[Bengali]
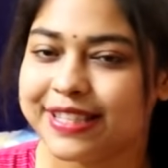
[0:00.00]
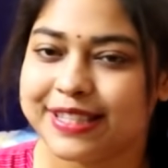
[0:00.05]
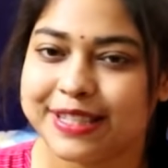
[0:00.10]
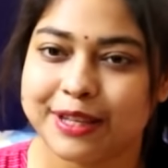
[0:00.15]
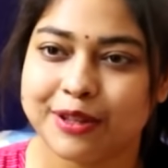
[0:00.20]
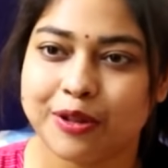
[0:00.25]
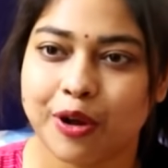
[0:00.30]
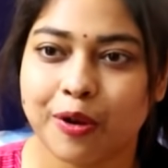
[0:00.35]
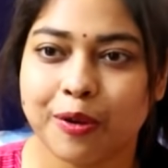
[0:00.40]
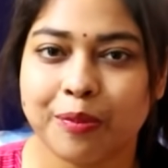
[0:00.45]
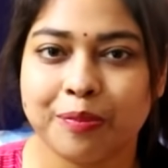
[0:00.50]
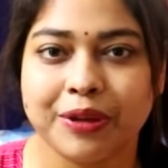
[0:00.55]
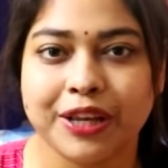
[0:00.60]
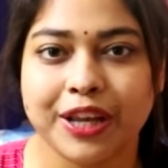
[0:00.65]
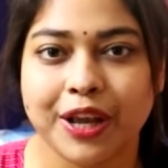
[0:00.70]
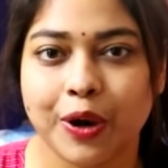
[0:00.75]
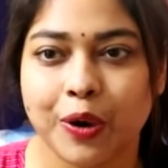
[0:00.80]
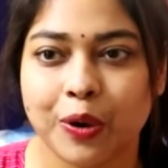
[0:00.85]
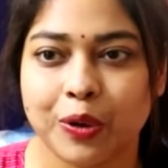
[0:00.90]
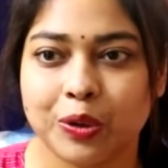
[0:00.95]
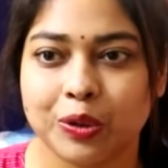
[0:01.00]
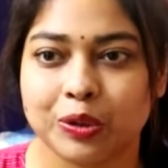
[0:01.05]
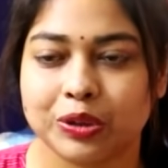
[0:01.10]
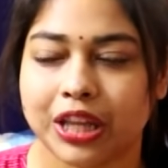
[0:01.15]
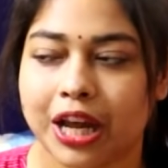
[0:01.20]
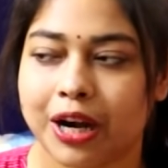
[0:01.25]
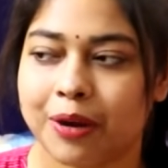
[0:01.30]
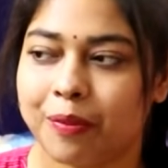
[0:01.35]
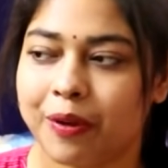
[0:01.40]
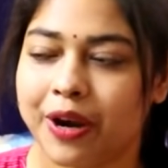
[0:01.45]
যে ধরো বিয়ে হলো
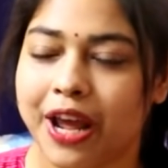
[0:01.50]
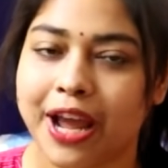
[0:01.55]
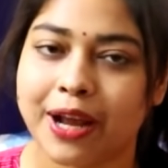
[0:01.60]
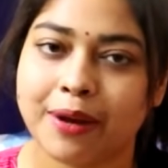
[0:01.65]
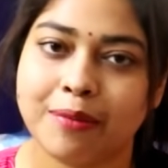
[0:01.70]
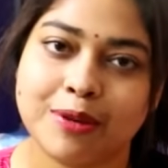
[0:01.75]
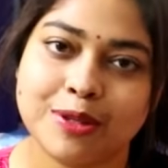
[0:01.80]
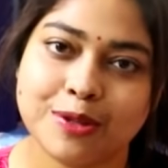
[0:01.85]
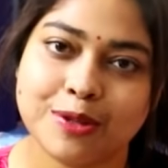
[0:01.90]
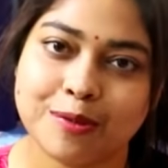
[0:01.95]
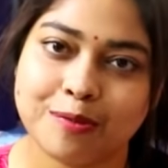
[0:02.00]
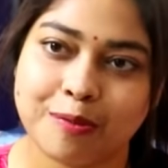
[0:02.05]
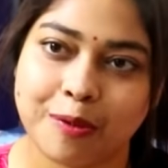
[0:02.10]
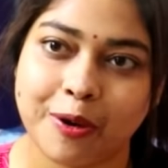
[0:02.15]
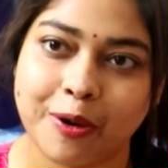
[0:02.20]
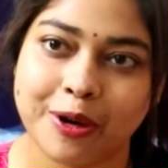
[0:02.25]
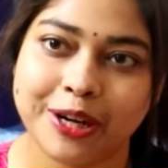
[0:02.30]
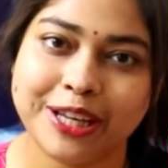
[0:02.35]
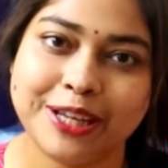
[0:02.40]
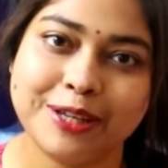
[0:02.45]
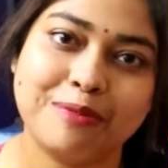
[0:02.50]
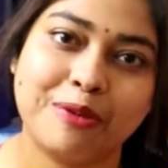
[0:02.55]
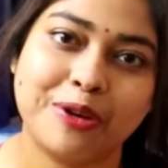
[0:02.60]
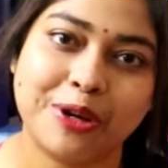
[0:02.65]
তারপরে এক বছর পরই